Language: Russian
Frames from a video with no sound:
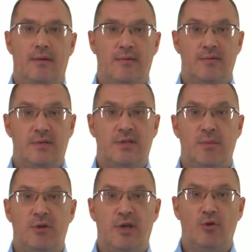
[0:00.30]
В
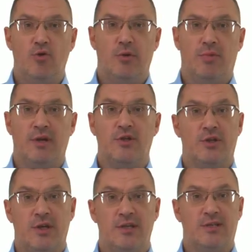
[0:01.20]
системе Toyota брак
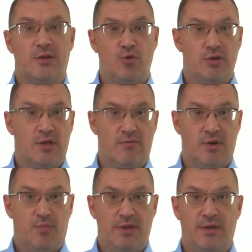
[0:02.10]
считается одной из
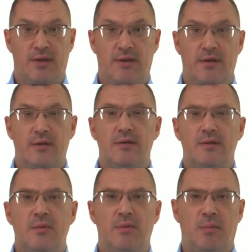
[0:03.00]
главных потерь. С
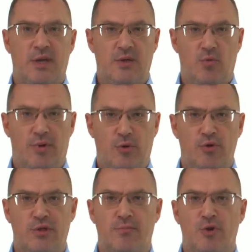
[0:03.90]
ним необходимо
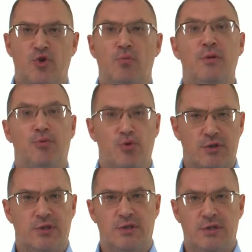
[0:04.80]
бороться, причем не
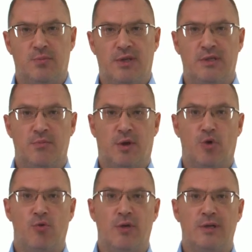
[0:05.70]
просто снизить процент
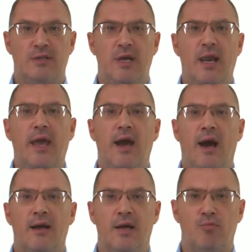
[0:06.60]
бракованных изделий,
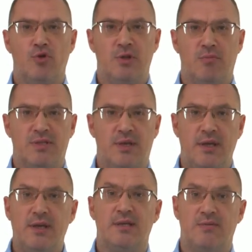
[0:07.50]
а как можно
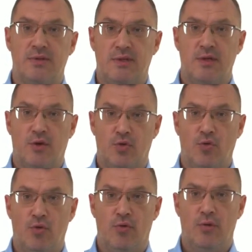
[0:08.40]
быстрее свести их к
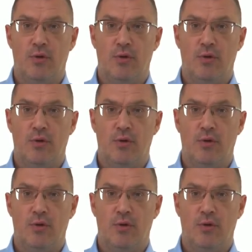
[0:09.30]
нулю.